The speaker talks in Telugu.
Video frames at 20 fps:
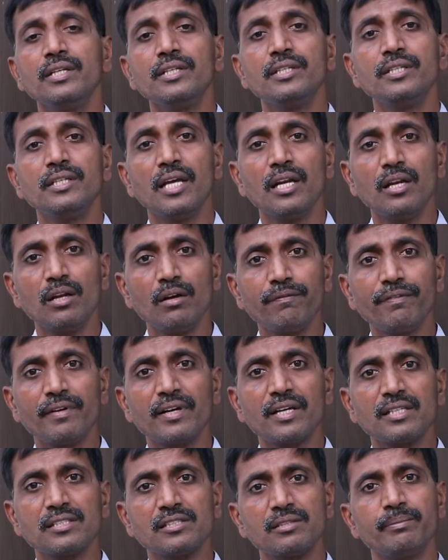ఈ ఎల్లో
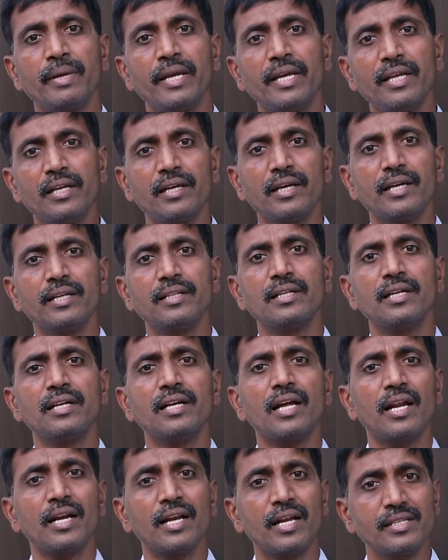ఫంగస్ మెయిన్గా
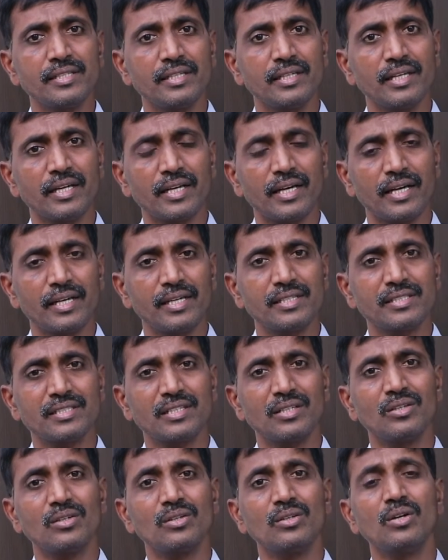ఏంటంటే అన్హైజీనిక్
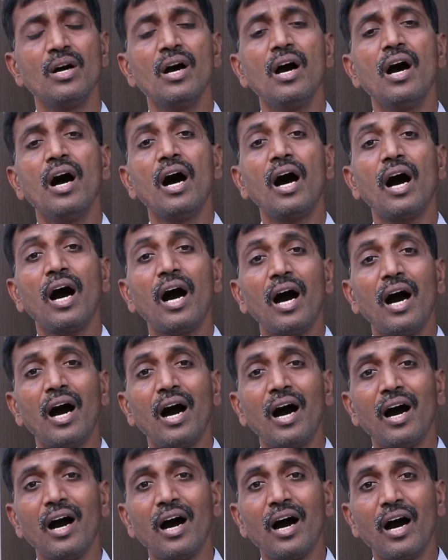కండిషన్లో
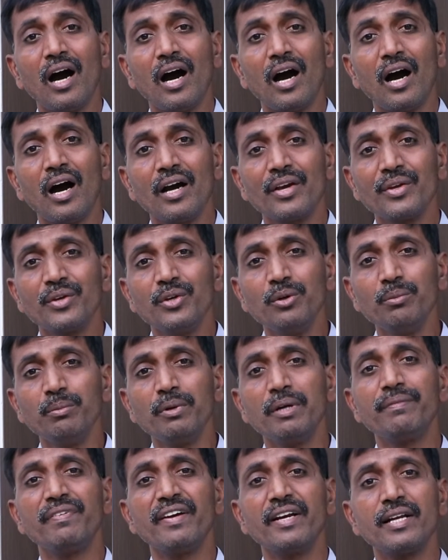ఆ
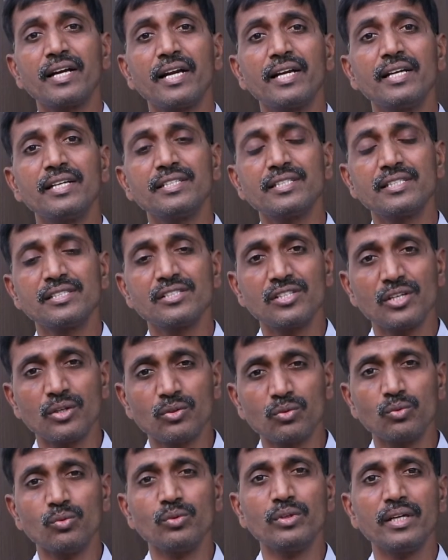హ్యూమిడిఫైడ్ కండిషన్స్
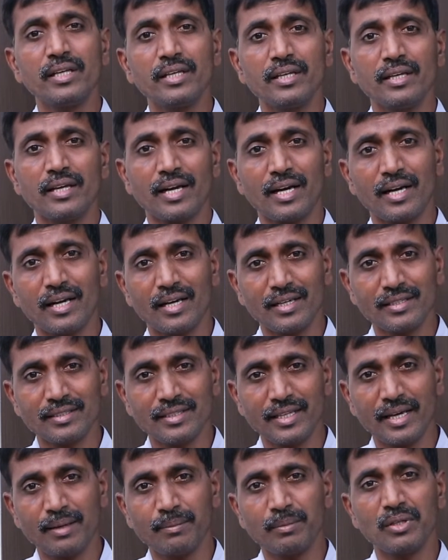ఎక్కువ ఉండి ఎక్కడన్నా
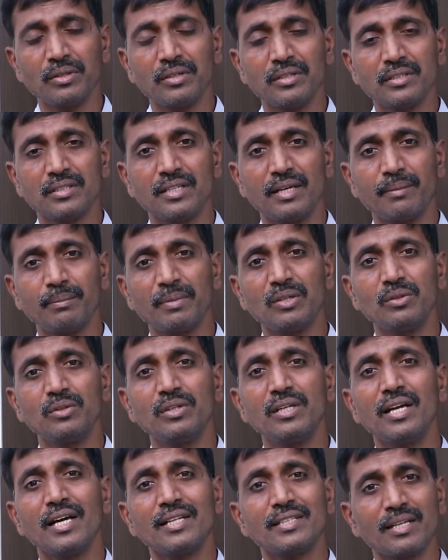తేమడు తెమ్మడు
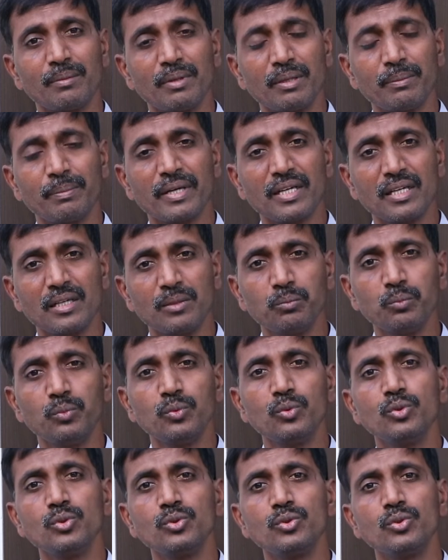ఉండి ఆ తెమ్మడు పక్కన
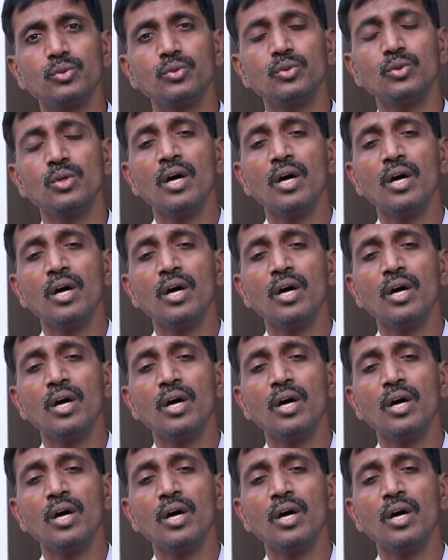బూజు